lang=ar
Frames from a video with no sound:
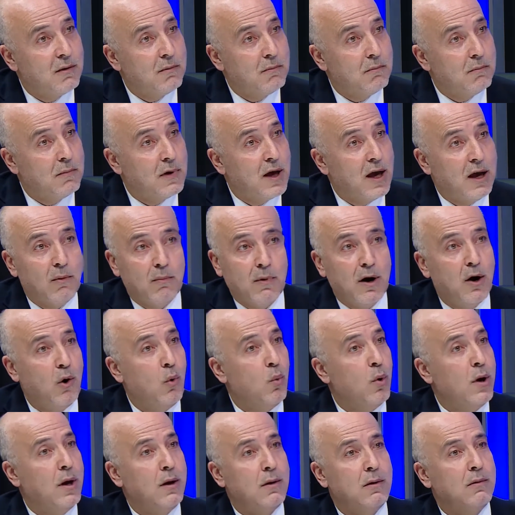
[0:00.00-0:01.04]
ما ما
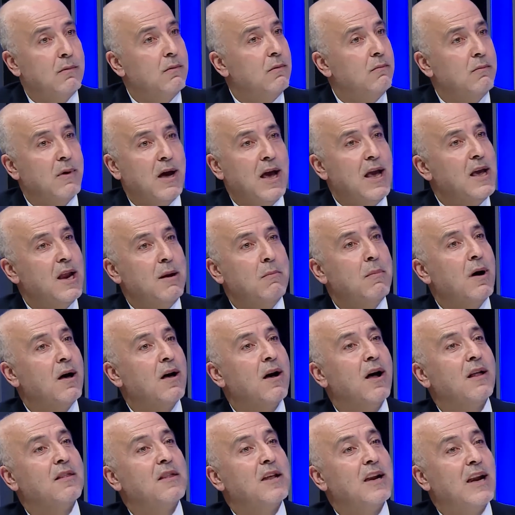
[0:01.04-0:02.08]
هو ما هي
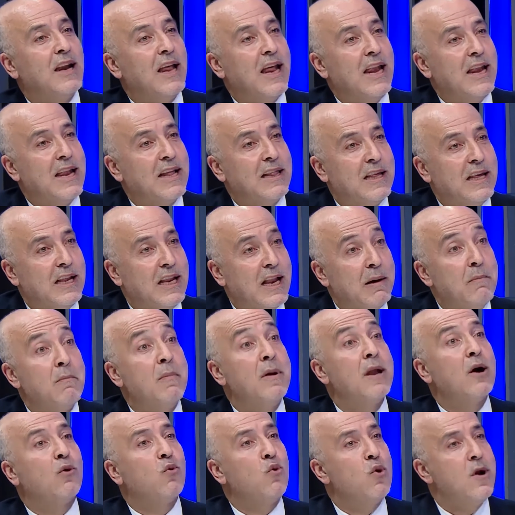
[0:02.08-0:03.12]
المخاطر التي لم
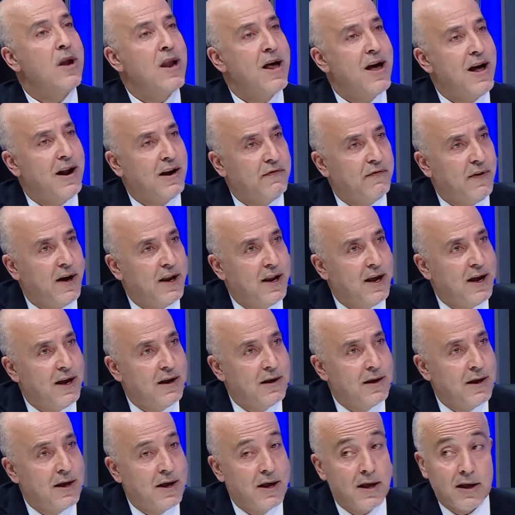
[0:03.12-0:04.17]
نكن نعرف عنها
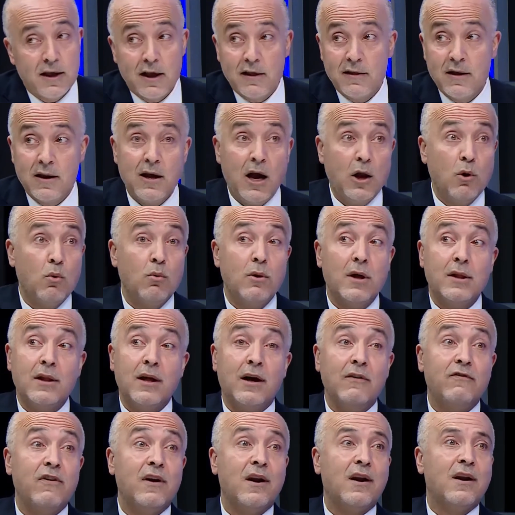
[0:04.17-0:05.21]
اذا نحن
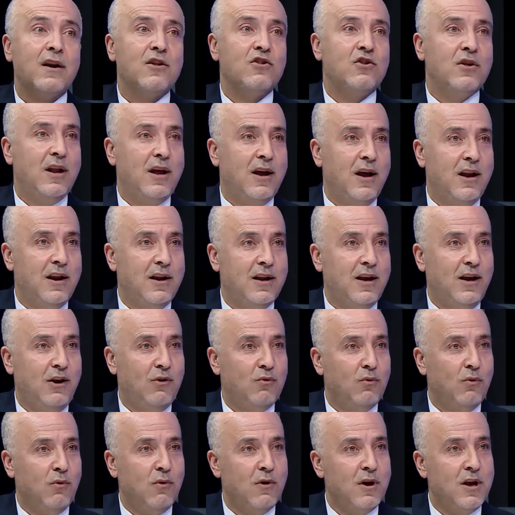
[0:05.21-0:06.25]
نتفرج الان
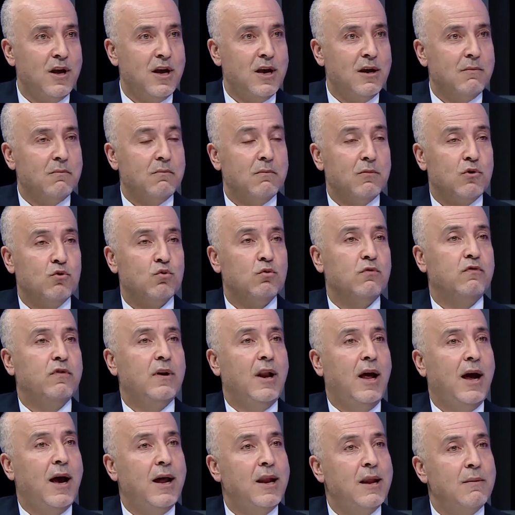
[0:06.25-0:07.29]
نحن بنشوف
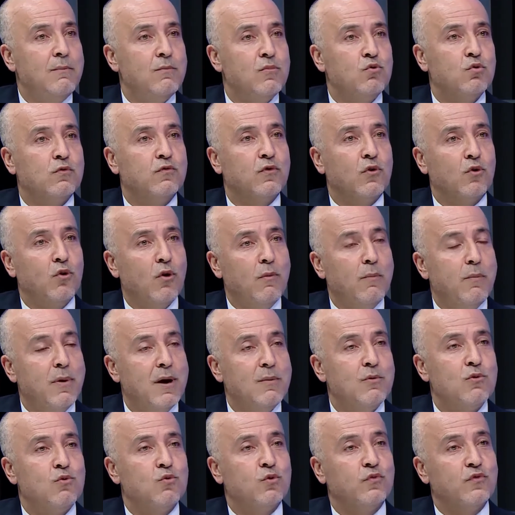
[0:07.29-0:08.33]
العالم بنشوف اوروبا
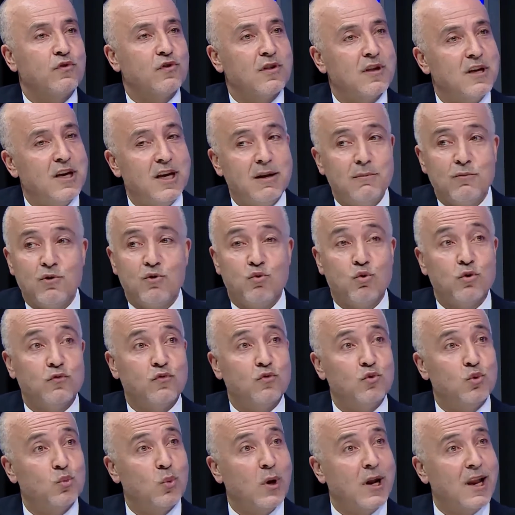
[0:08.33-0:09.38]
بنشوف الصين بنشوف
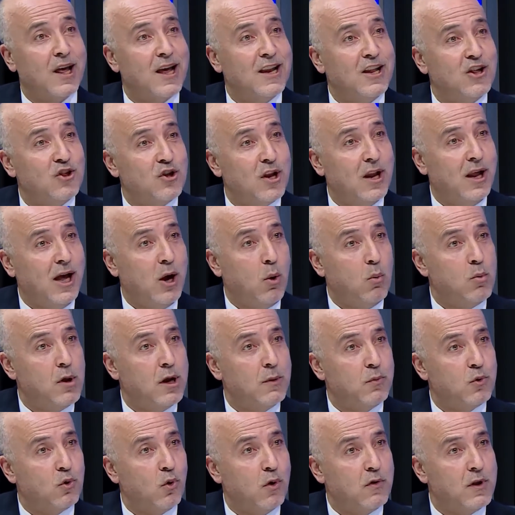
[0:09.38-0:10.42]
دول الخليج اللي حولنا اللي
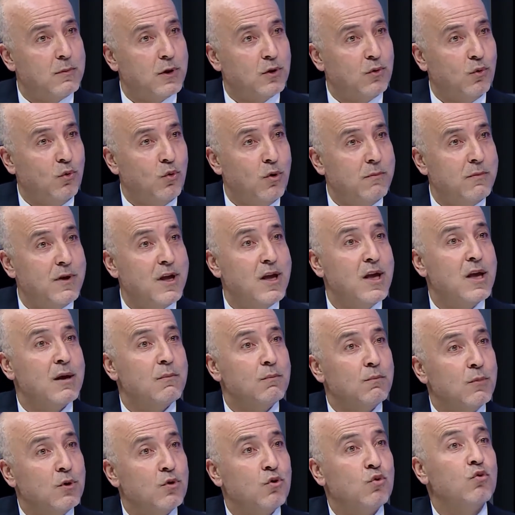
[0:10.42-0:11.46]
بتاخذ المطعوم
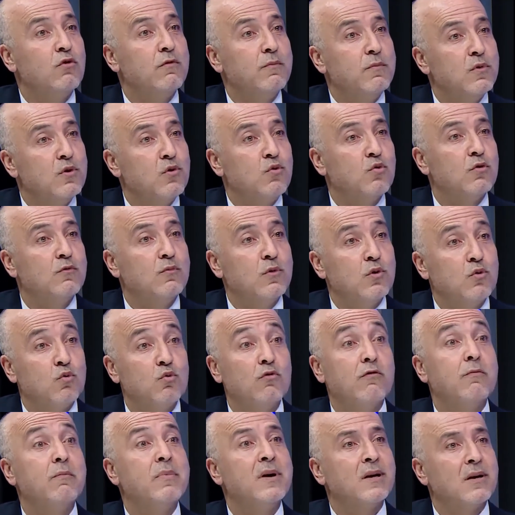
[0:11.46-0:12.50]
بنشوف بنشوف
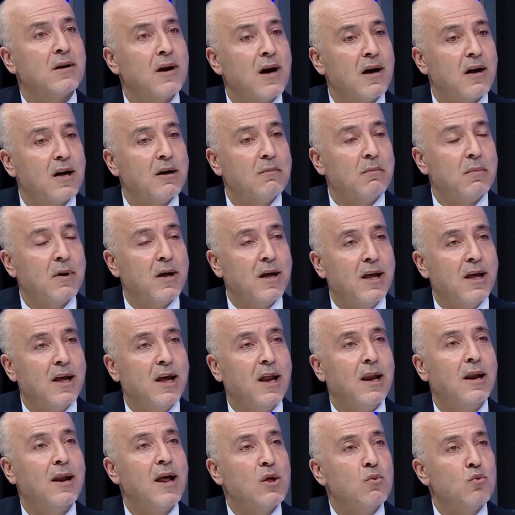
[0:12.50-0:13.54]
بنشوف بنراقب
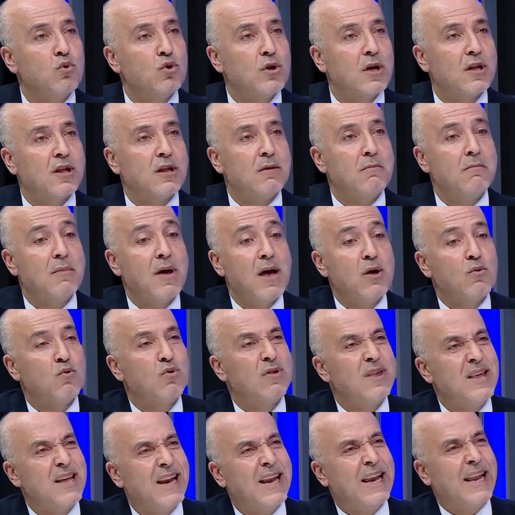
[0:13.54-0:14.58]
لا يوجد ما
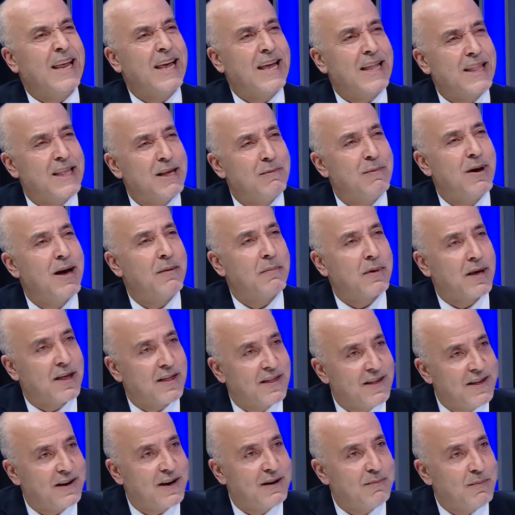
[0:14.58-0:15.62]
يثير الاهتمام
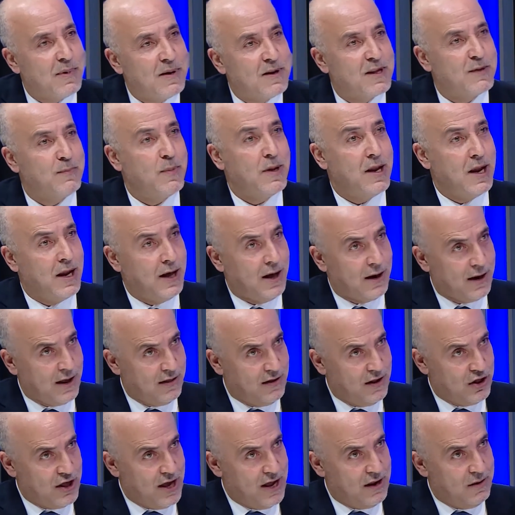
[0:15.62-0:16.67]
كثيرا بالنسبه للاعراض
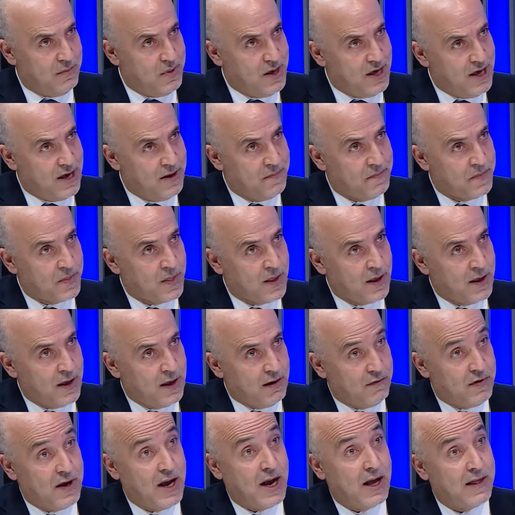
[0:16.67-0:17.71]
الجانبيه
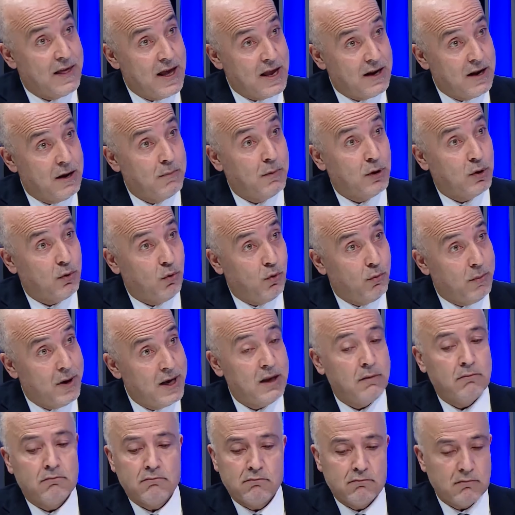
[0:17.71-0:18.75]
في هذين
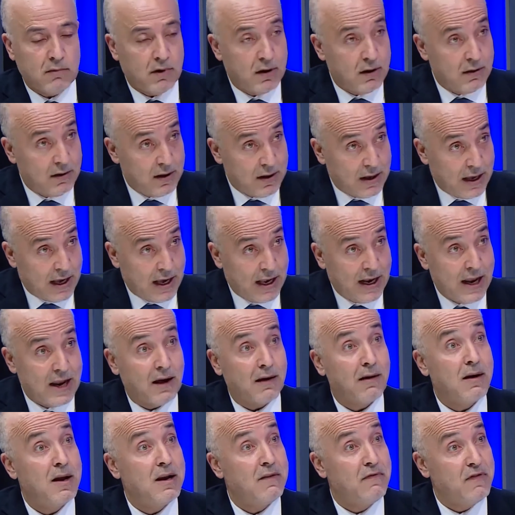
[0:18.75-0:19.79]
المطعومين على
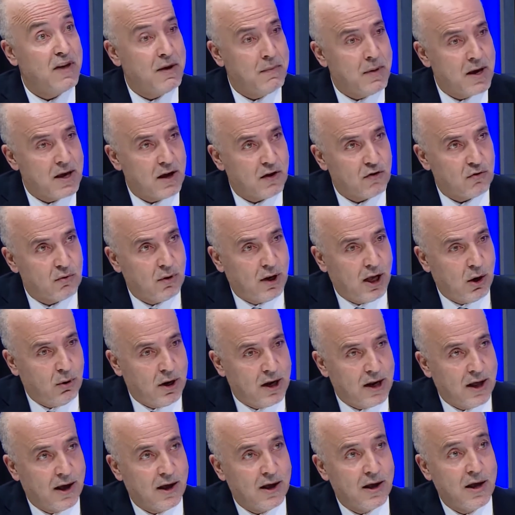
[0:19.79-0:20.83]
الاقل فيما يحصل
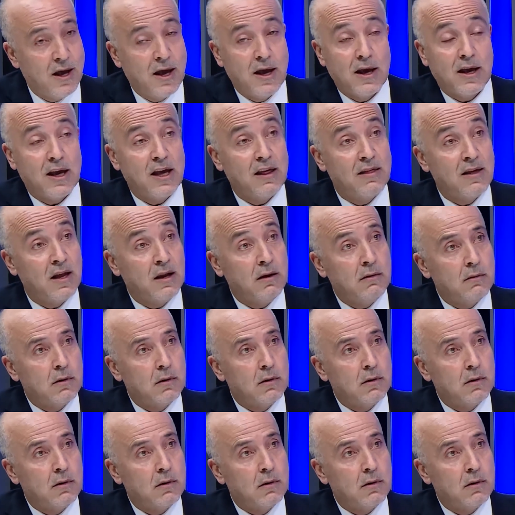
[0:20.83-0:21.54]
حولنا اذا